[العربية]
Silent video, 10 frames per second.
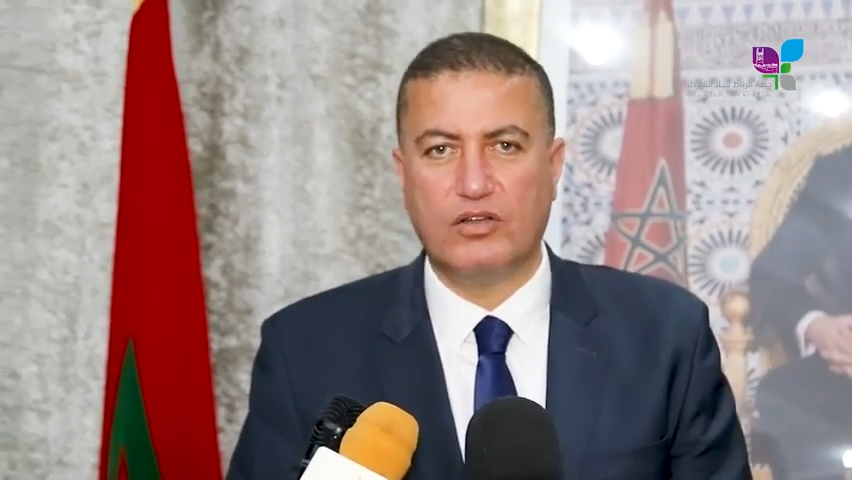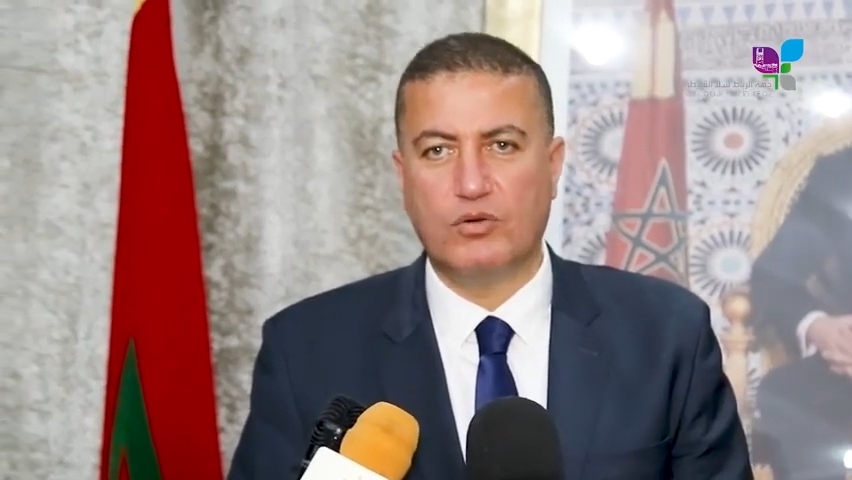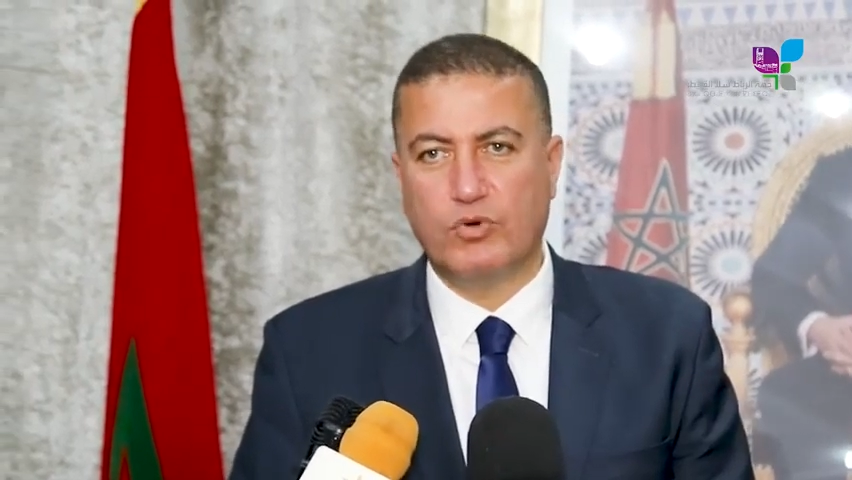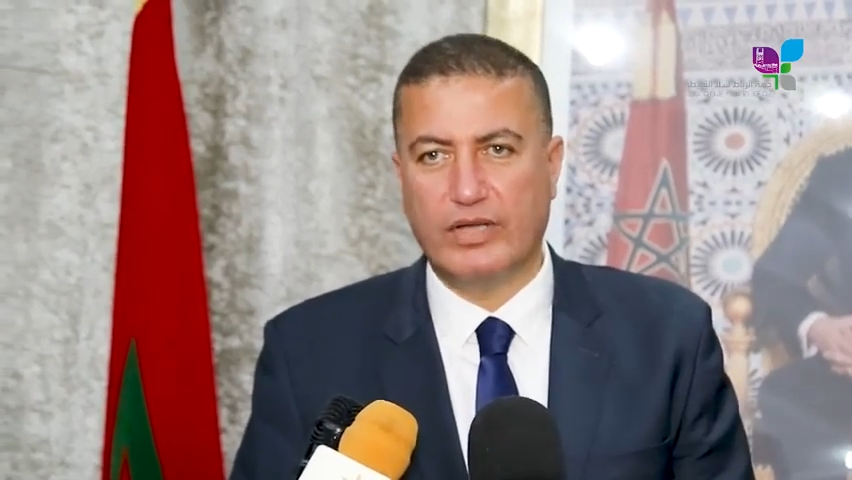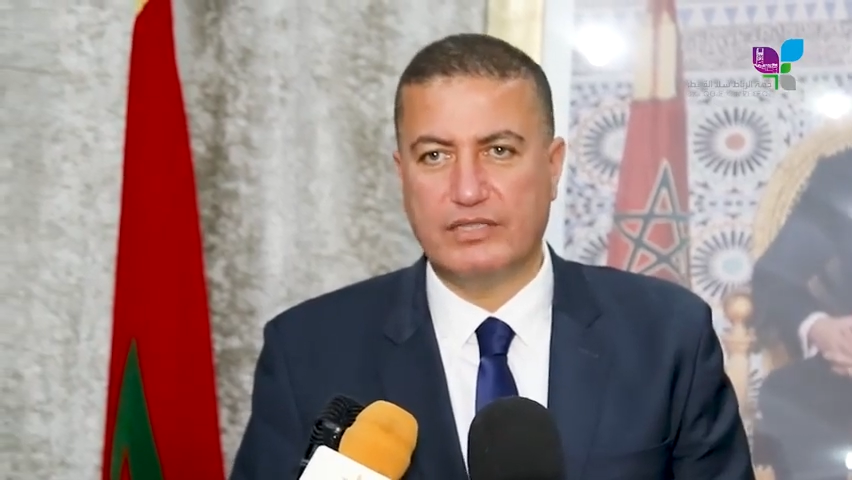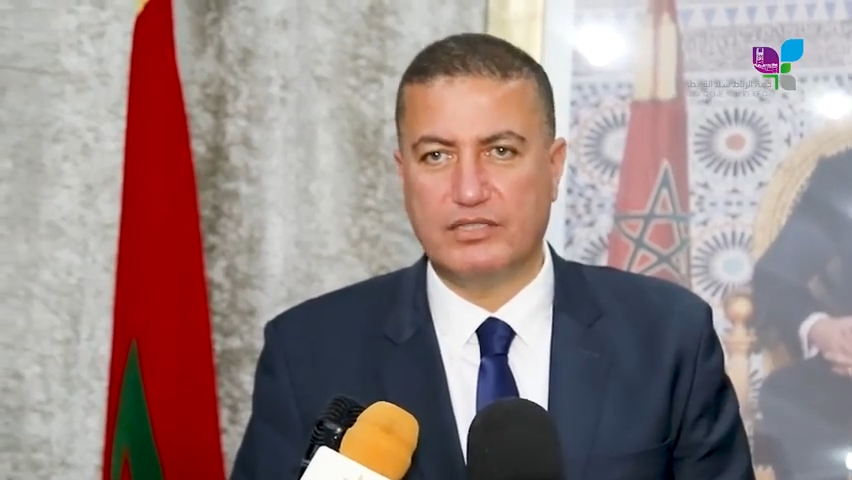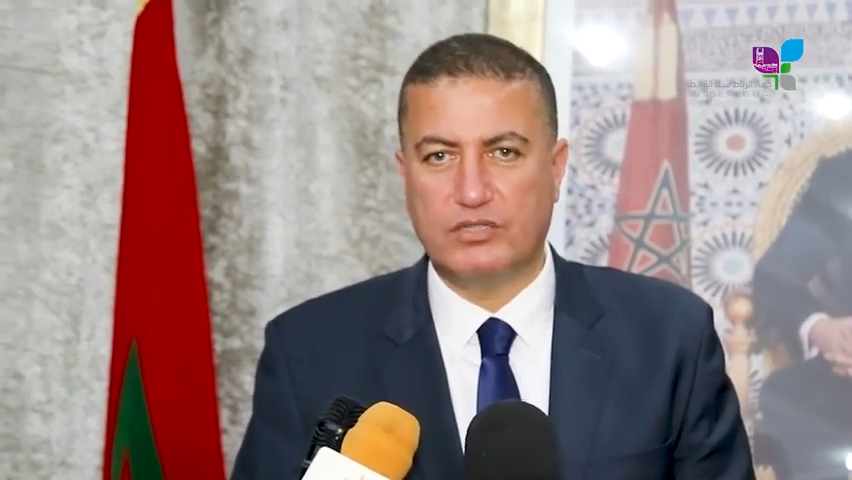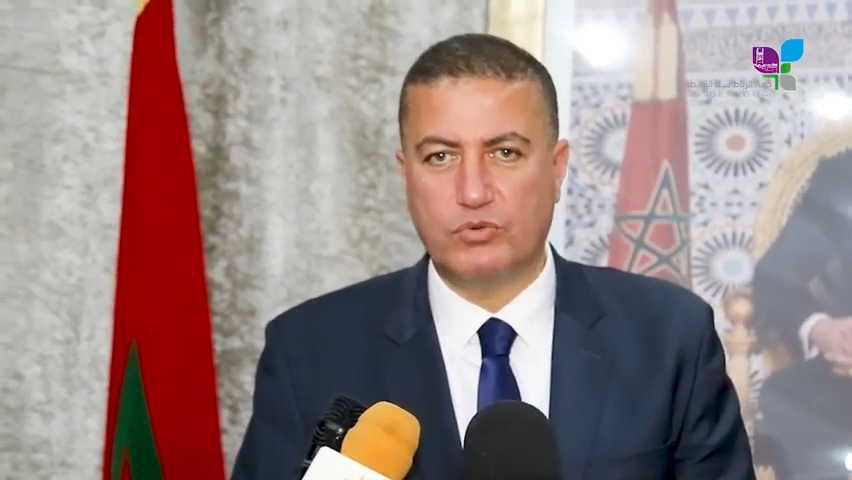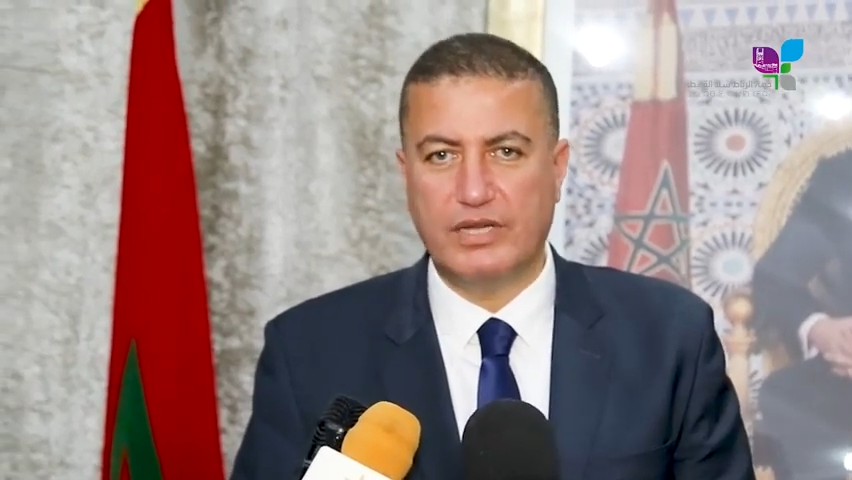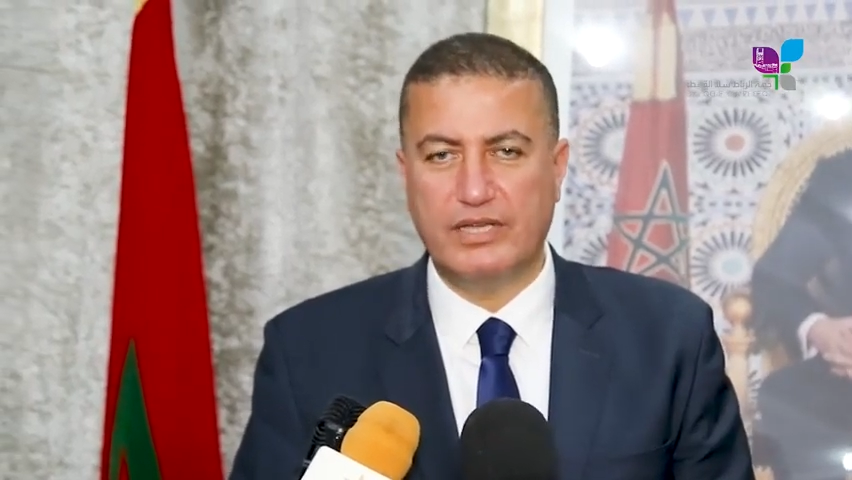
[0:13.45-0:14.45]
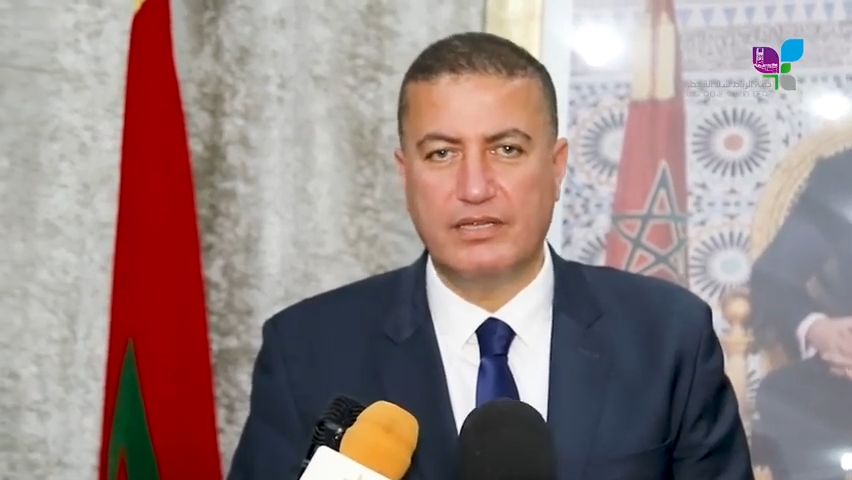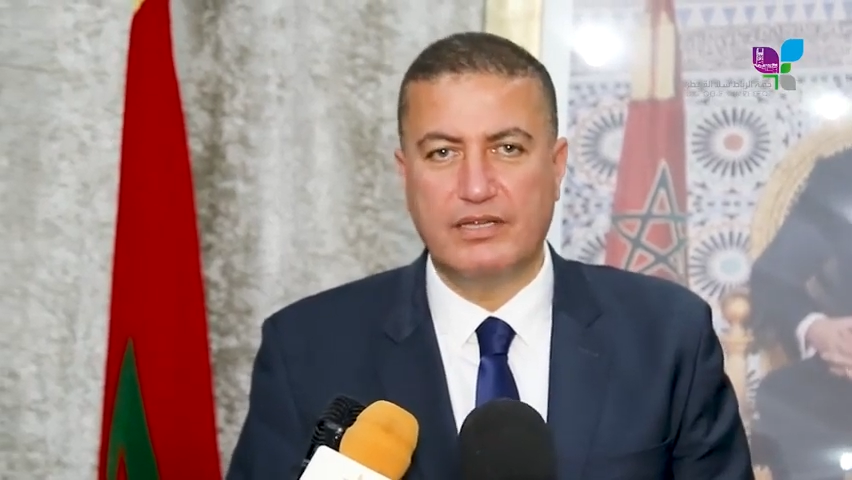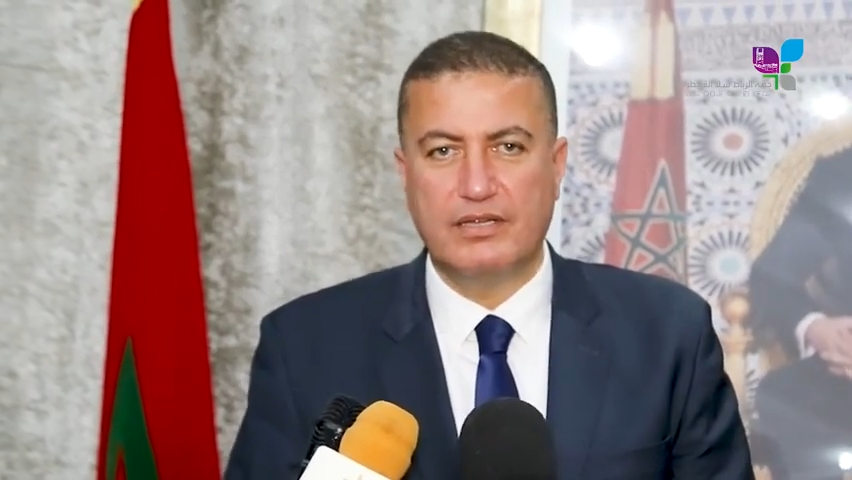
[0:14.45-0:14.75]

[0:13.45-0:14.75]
المحيط الدولي